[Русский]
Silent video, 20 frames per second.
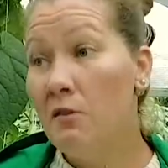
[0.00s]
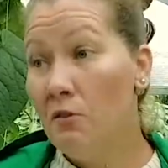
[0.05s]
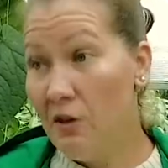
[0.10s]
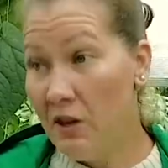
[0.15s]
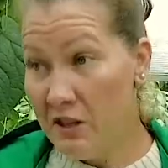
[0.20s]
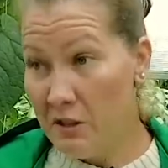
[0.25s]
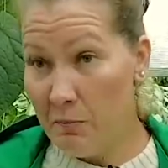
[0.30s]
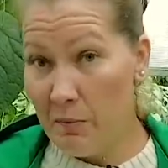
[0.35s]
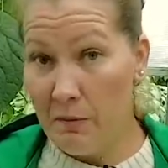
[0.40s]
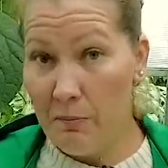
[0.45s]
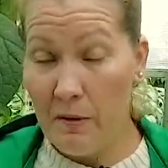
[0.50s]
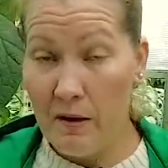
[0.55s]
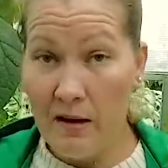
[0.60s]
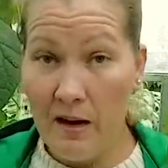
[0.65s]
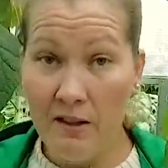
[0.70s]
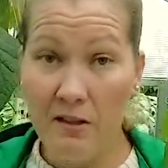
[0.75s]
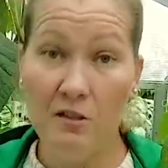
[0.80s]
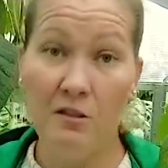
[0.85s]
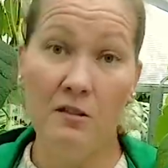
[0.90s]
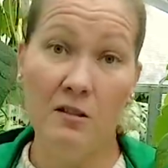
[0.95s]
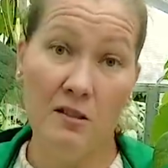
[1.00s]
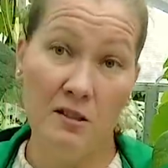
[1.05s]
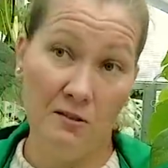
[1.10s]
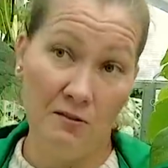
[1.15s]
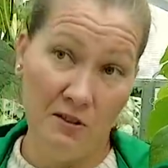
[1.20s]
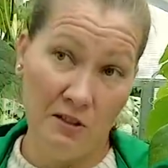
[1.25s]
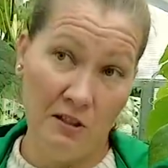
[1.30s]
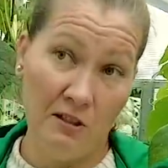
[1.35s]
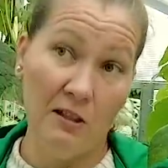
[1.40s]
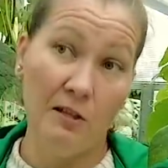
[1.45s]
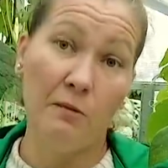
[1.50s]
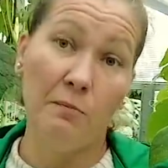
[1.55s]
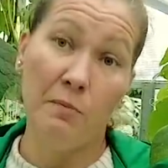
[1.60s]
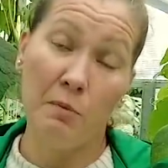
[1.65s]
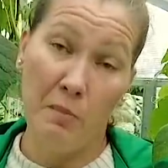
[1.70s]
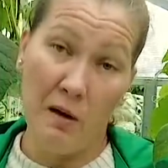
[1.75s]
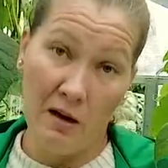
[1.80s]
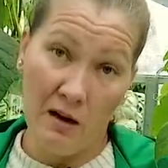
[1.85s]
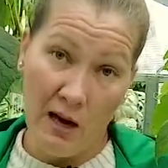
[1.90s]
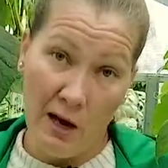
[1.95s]
Эти препараты действительно
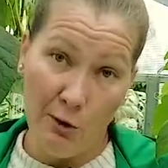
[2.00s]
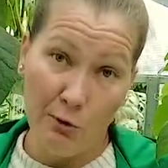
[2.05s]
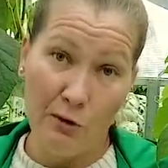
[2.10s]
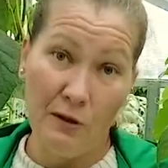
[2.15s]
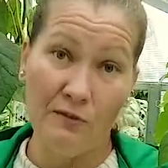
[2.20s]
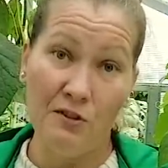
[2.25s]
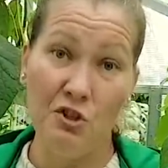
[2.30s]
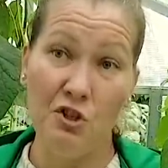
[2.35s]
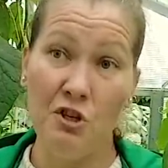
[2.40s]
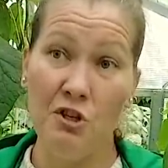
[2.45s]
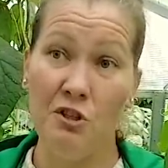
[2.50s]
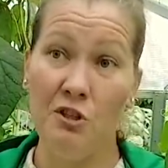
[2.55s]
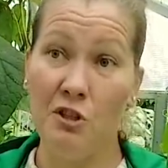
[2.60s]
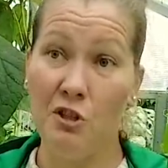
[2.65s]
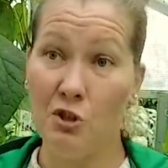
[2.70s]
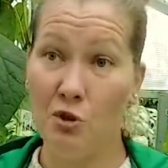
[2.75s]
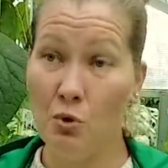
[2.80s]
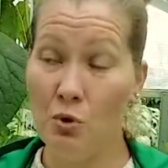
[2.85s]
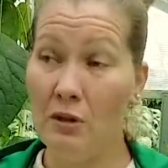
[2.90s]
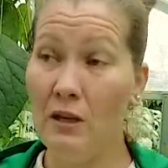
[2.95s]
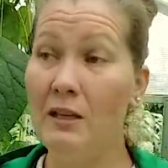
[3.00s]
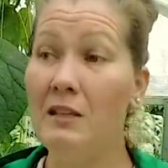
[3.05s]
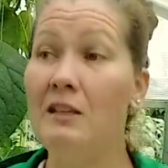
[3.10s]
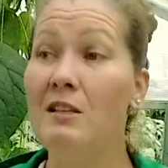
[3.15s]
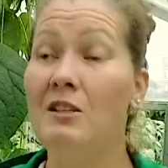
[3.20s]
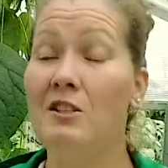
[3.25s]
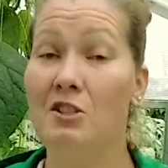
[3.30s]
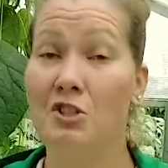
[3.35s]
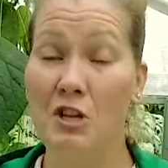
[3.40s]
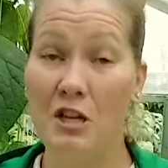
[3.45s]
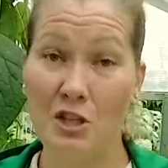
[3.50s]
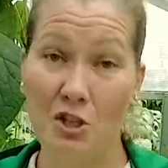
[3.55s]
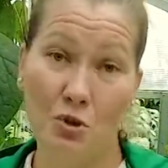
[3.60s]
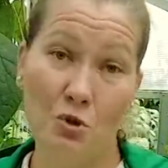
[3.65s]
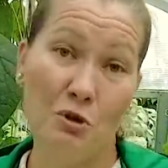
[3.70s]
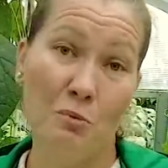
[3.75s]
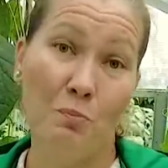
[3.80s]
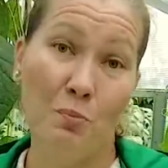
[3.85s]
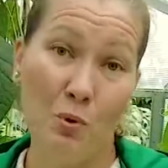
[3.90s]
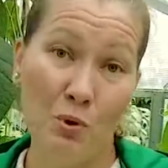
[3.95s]
помогают нам в течение сезона, и сейчас
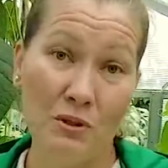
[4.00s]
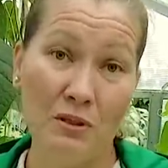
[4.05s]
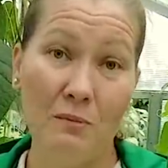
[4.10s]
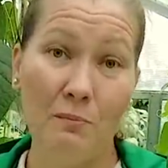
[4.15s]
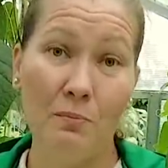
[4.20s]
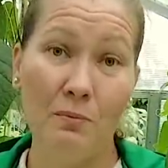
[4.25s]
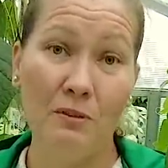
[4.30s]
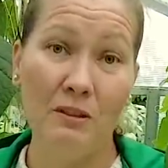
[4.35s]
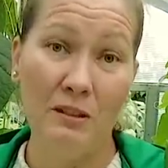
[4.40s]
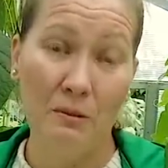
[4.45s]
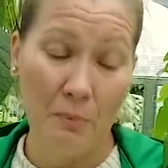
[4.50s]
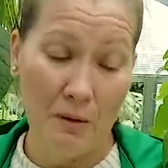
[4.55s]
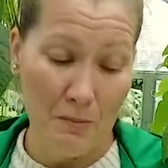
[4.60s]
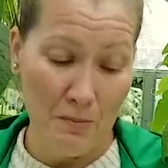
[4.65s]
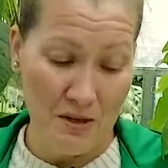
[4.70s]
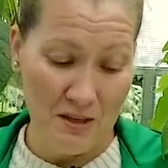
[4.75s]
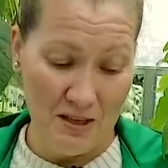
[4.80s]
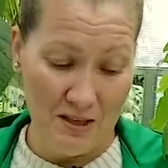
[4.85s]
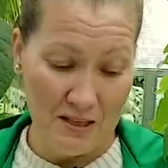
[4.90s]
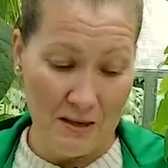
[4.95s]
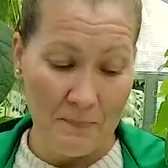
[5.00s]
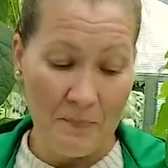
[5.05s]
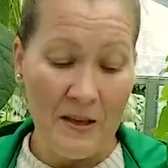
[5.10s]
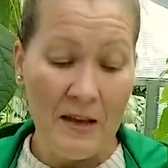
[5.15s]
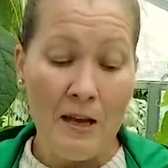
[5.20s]
еще не поздно их применить.